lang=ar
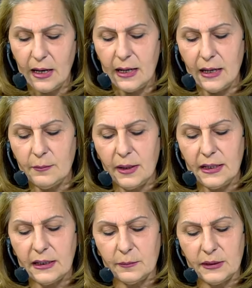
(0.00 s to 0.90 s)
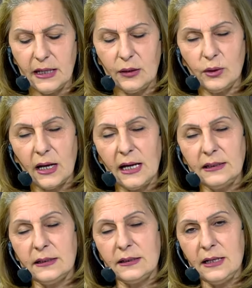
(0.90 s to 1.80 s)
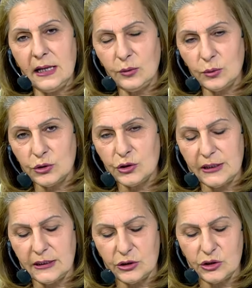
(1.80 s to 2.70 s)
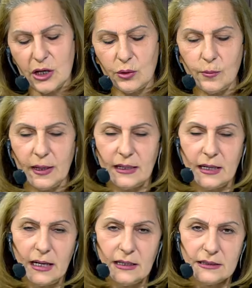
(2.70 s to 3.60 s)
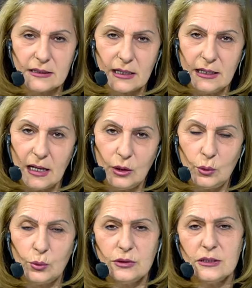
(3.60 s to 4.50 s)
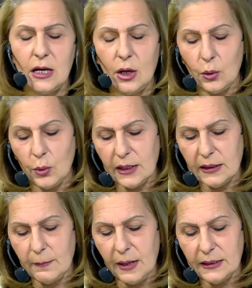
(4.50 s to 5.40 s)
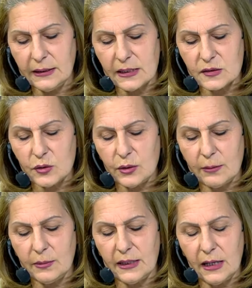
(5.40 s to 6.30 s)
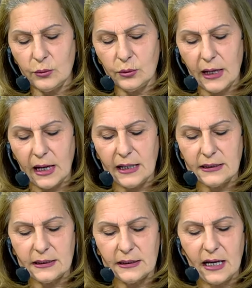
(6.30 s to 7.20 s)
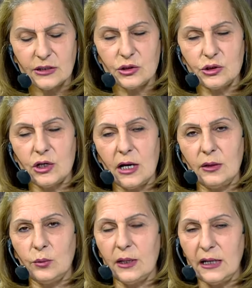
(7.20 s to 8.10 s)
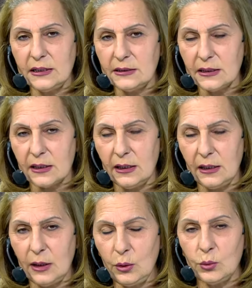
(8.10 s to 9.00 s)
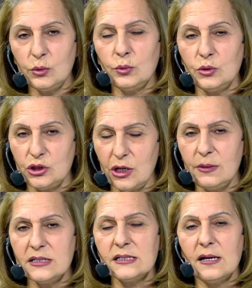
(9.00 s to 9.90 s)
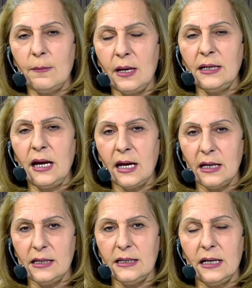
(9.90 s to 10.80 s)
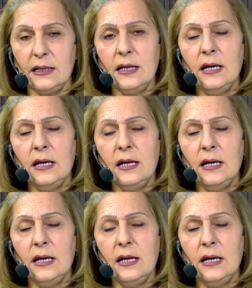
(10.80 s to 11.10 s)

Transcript: المريخ بالدلو لغاية 22 الشهر وبعدين رح ينتقل للحوت وكمان عندنا الزهرة بالدلو لغاية 11 الشهر ورح تنتقل للحوت والشمس كمان حاليا